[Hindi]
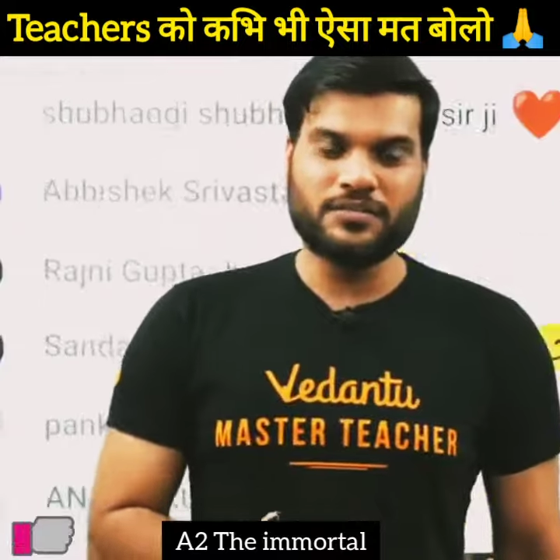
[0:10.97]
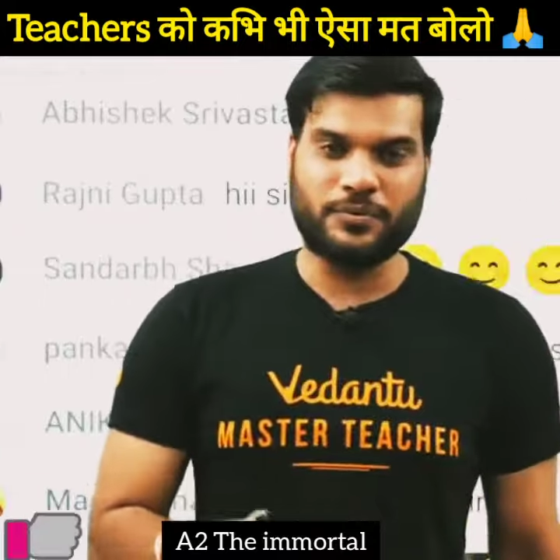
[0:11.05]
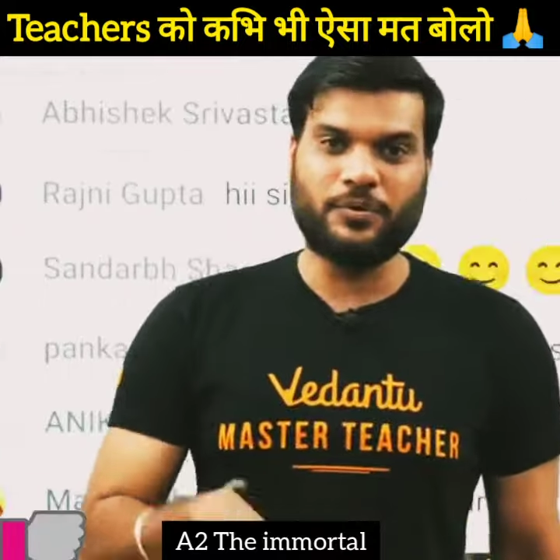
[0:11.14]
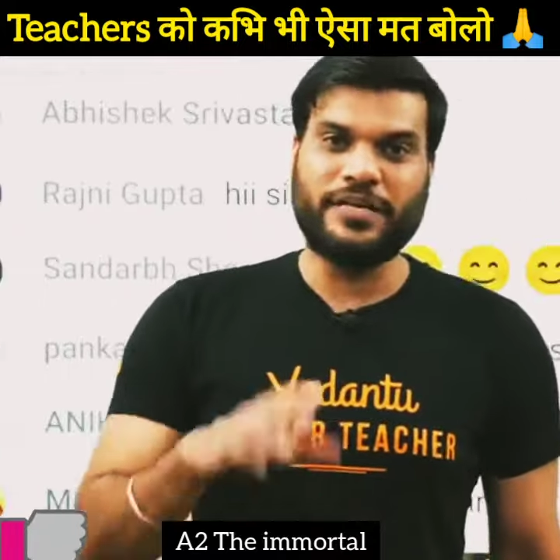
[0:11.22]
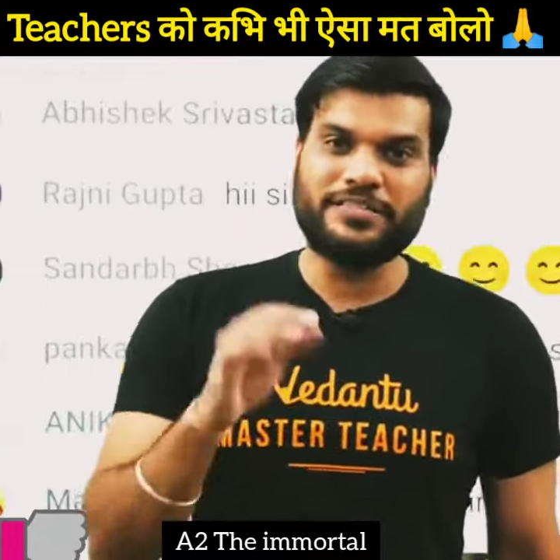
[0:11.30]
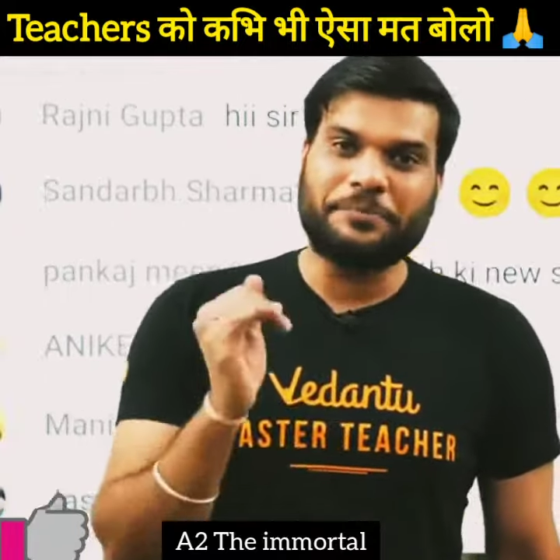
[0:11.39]

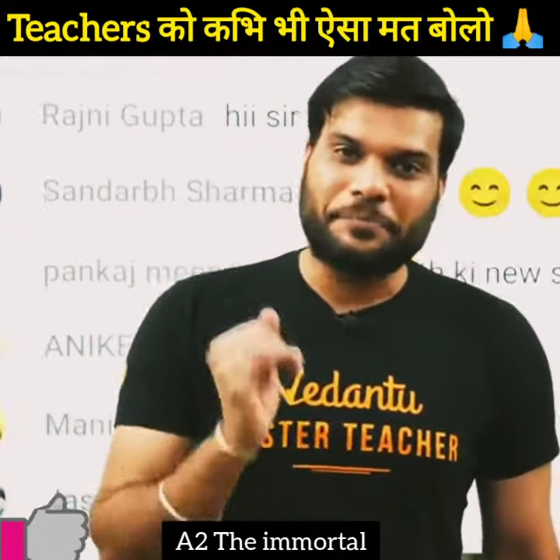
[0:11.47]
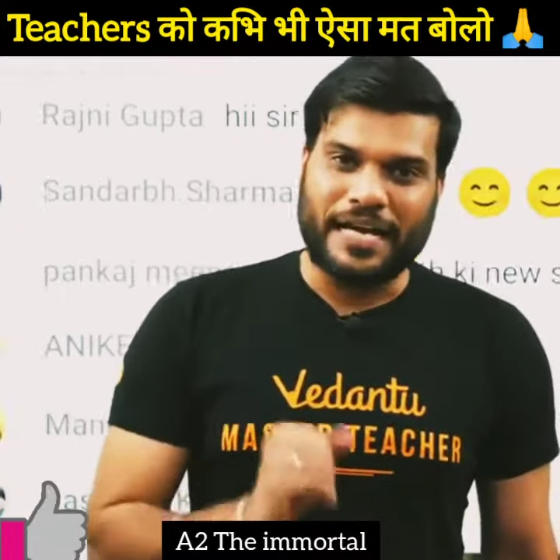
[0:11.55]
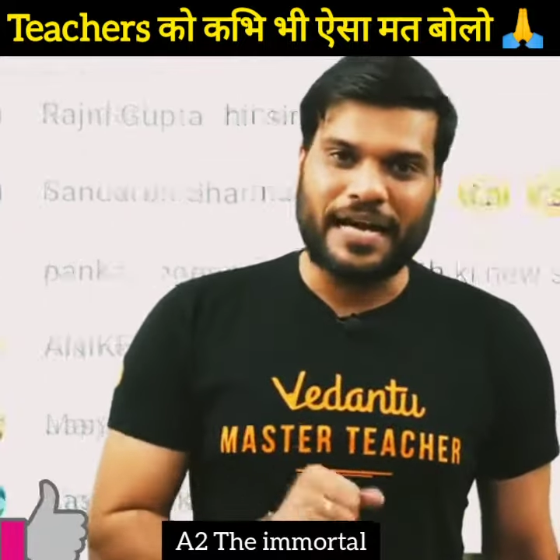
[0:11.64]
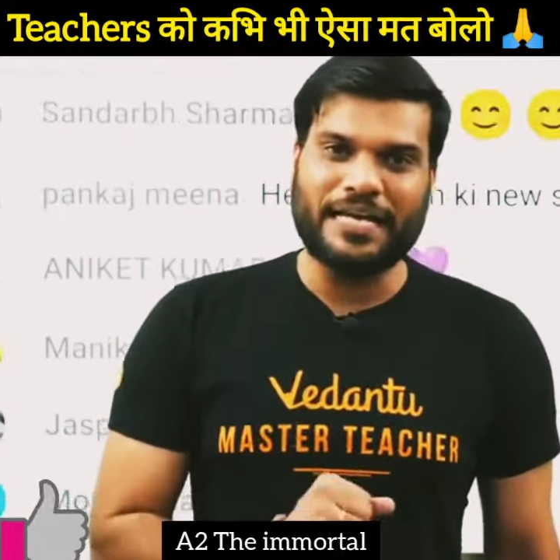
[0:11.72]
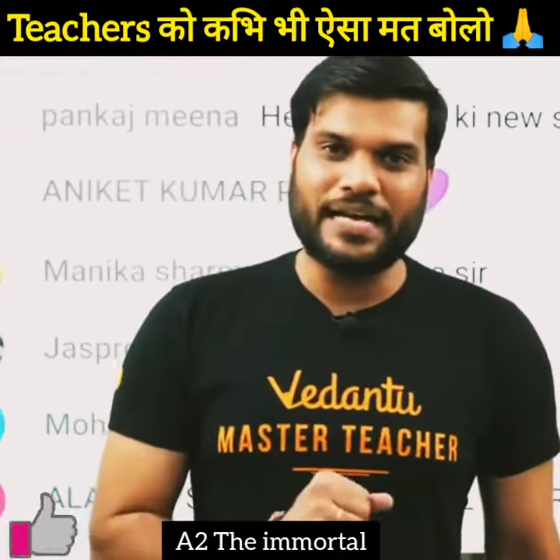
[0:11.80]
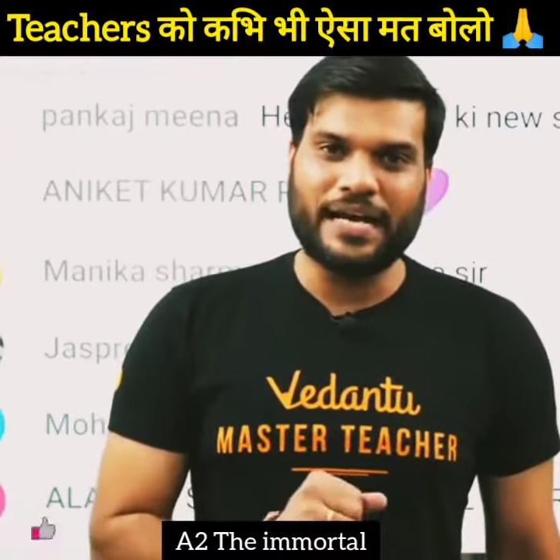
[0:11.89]
जब कोई टीचर
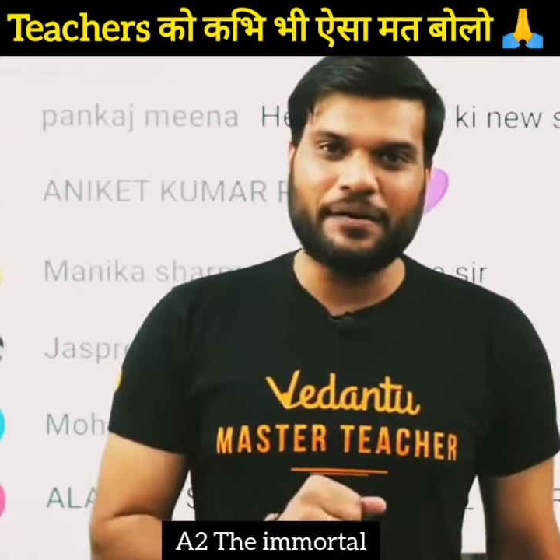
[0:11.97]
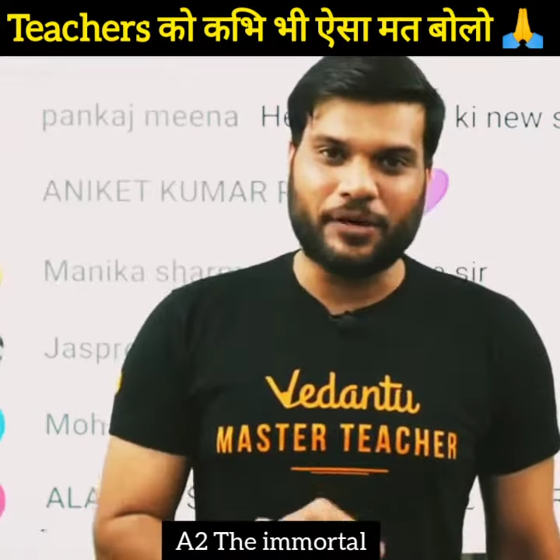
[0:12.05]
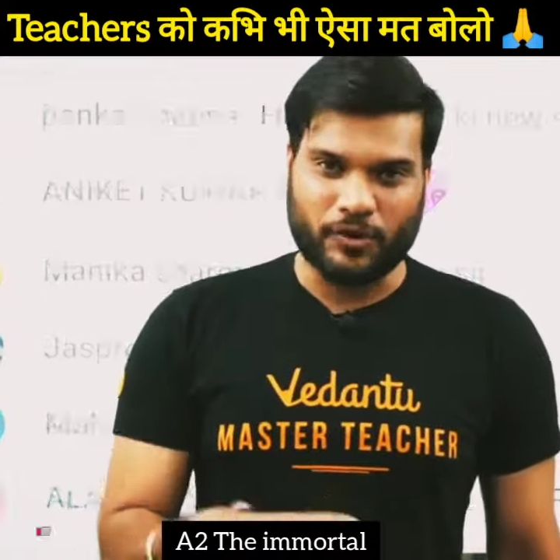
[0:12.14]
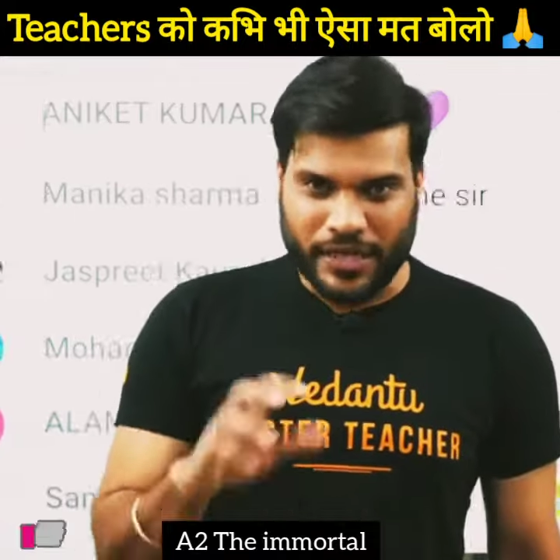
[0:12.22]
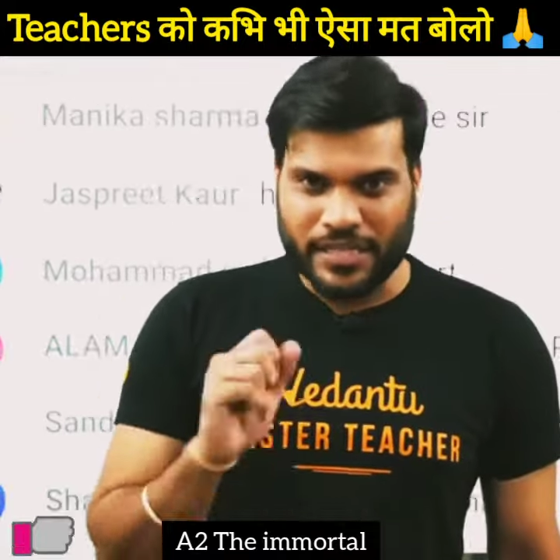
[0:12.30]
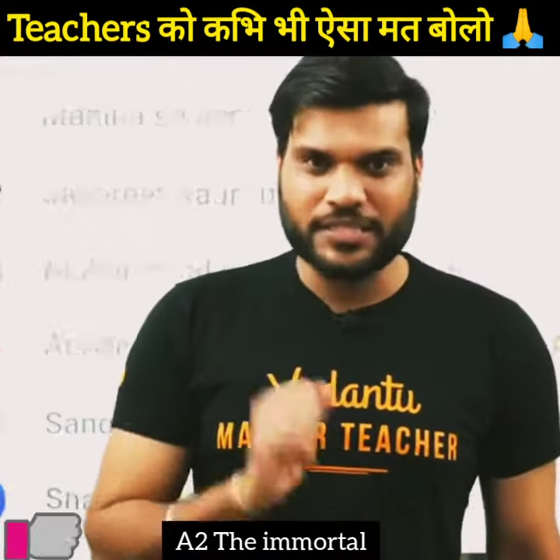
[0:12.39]
पढ़ाने आया
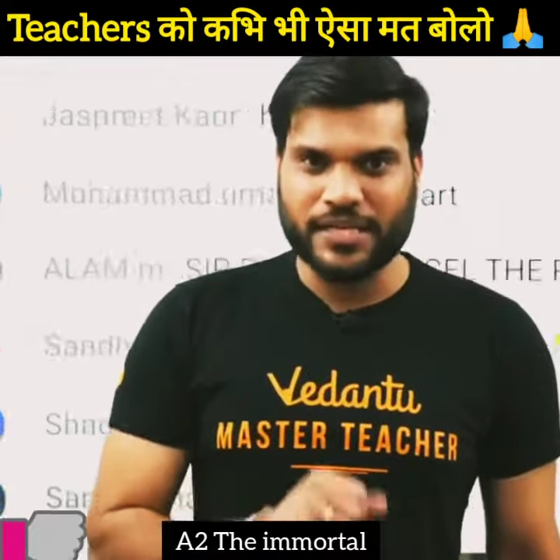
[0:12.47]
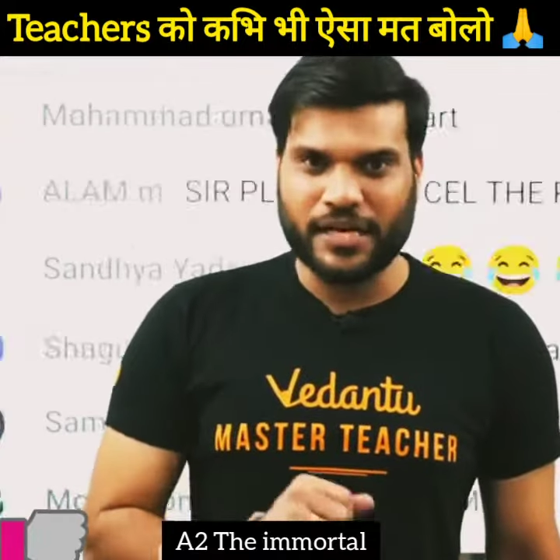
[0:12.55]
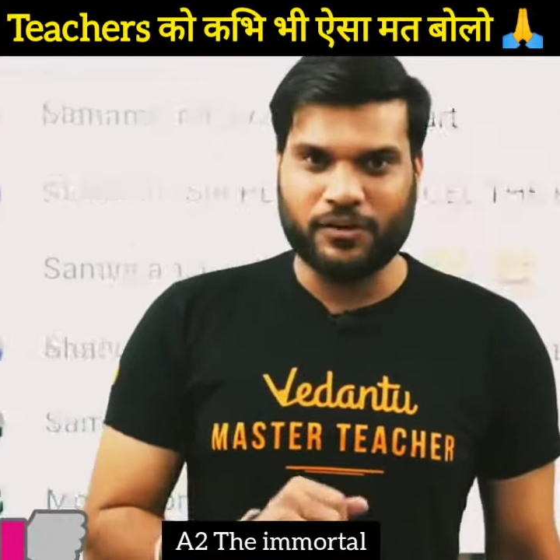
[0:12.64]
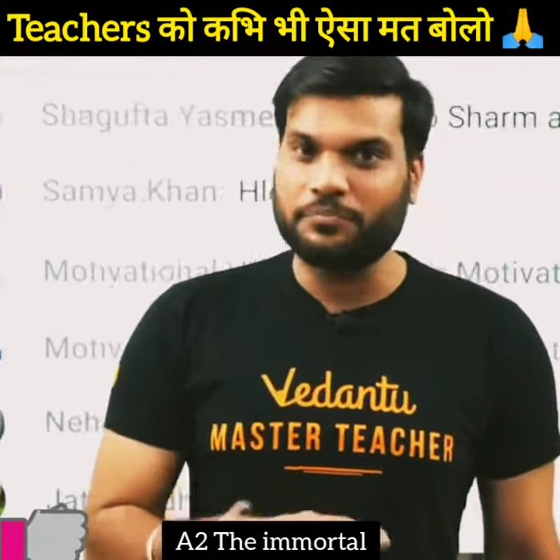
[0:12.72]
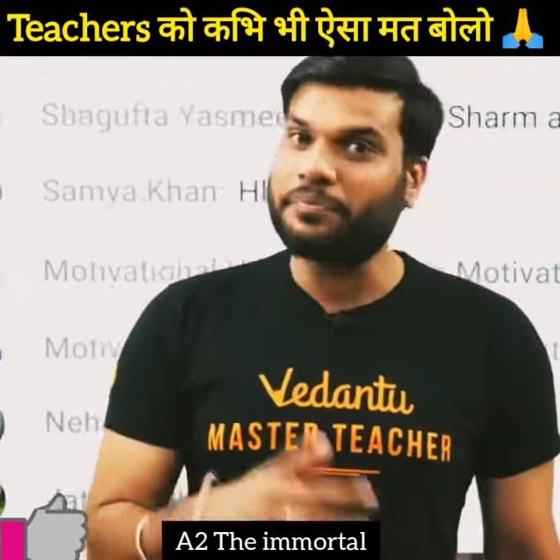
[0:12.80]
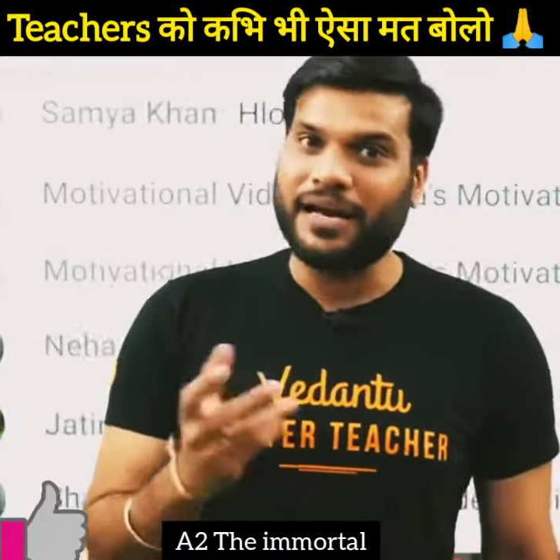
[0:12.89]
मैं कोई नाचने आया हूँ